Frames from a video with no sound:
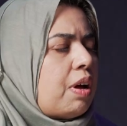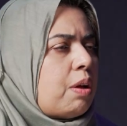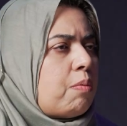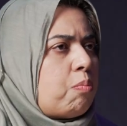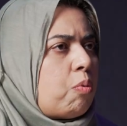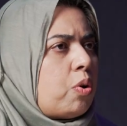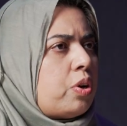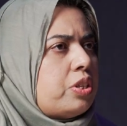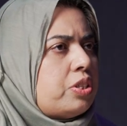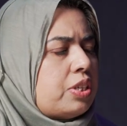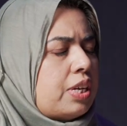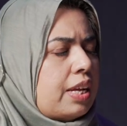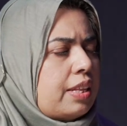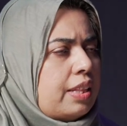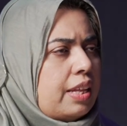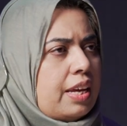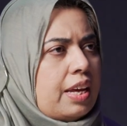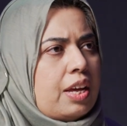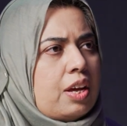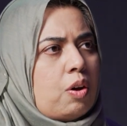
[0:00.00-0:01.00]
वहाँ पहुँच
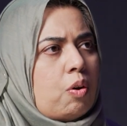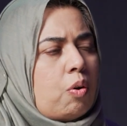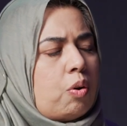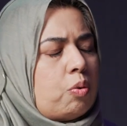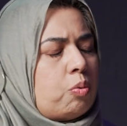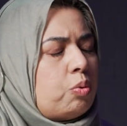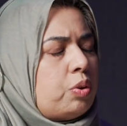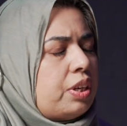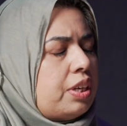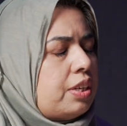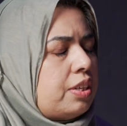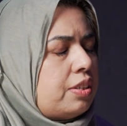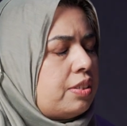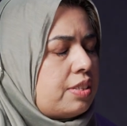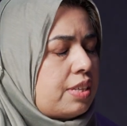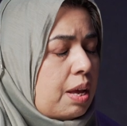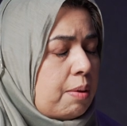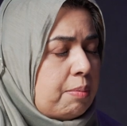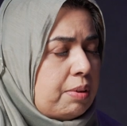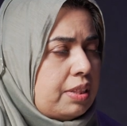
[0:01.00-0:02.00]
जाते हैं और उनकी
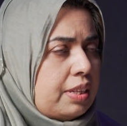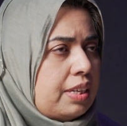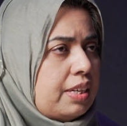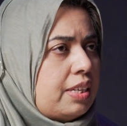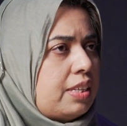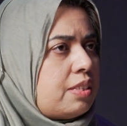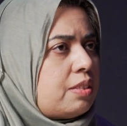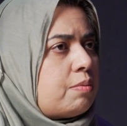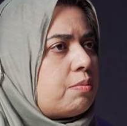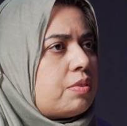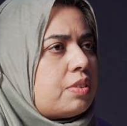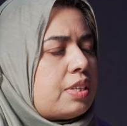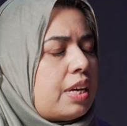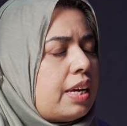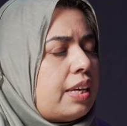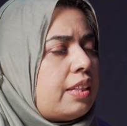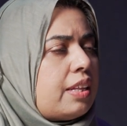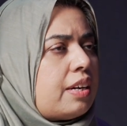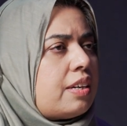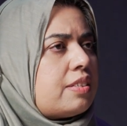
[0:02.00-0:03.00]
ज़्यादती
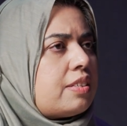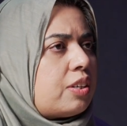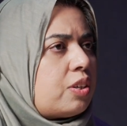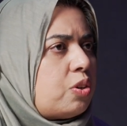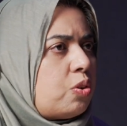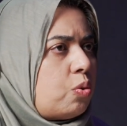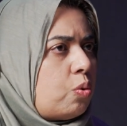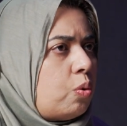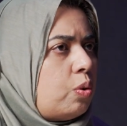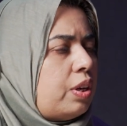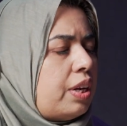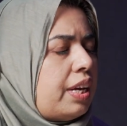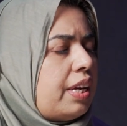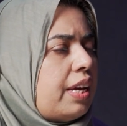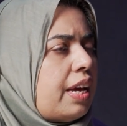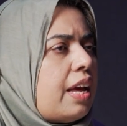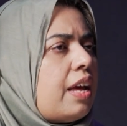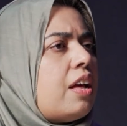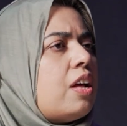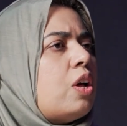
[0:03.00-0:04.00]
सही तरह से कंट्रोल
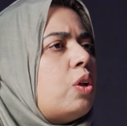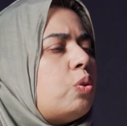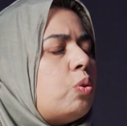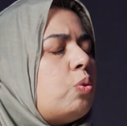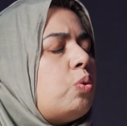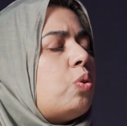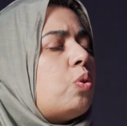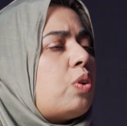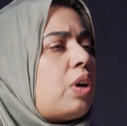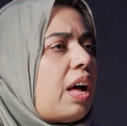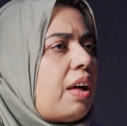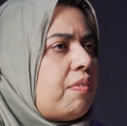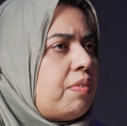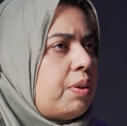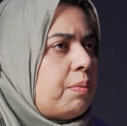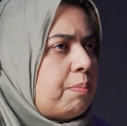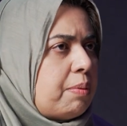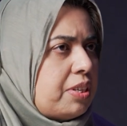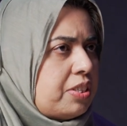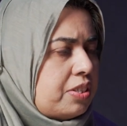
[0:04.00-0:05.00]
नहीं है तो उनको
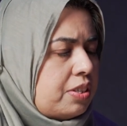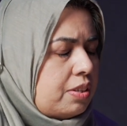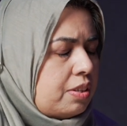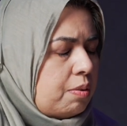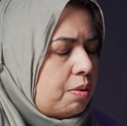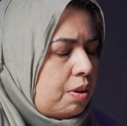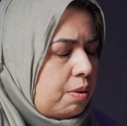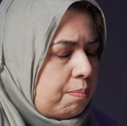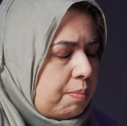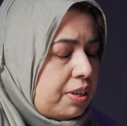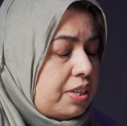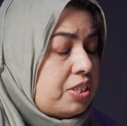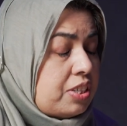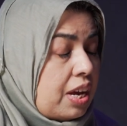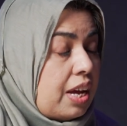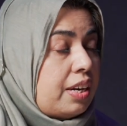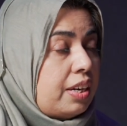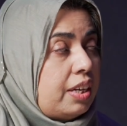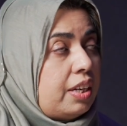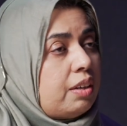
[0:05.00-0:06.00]
काफ़ी
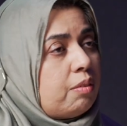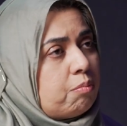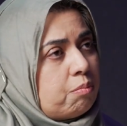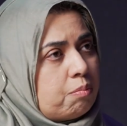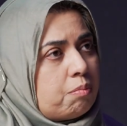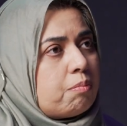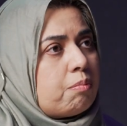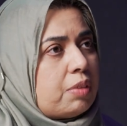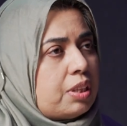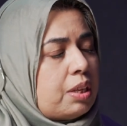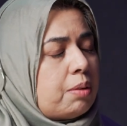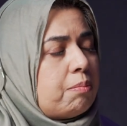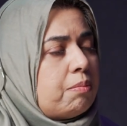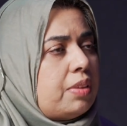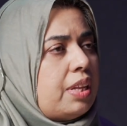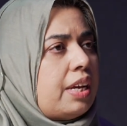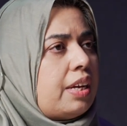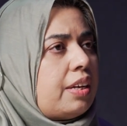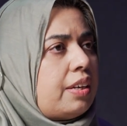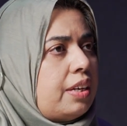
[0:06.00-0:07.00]
परेशानी मतलब
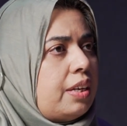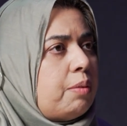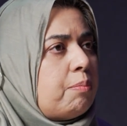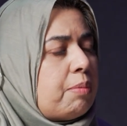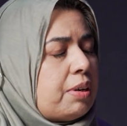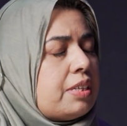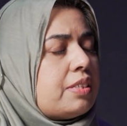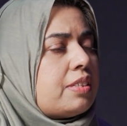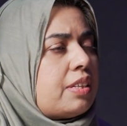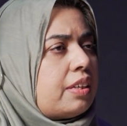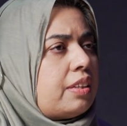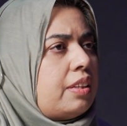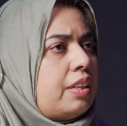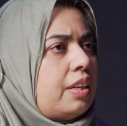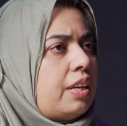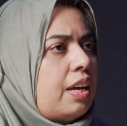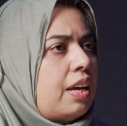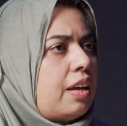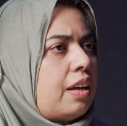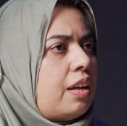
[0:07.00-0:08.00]
देखनी पड़ सकती
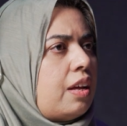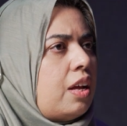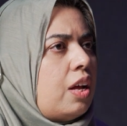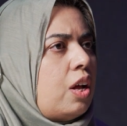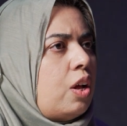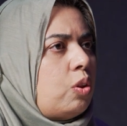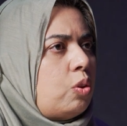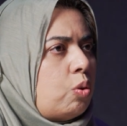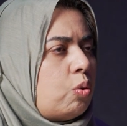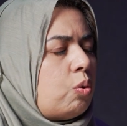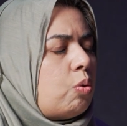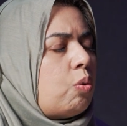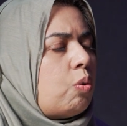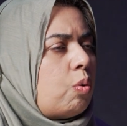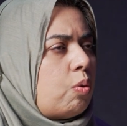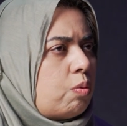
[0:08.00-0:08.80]
है तो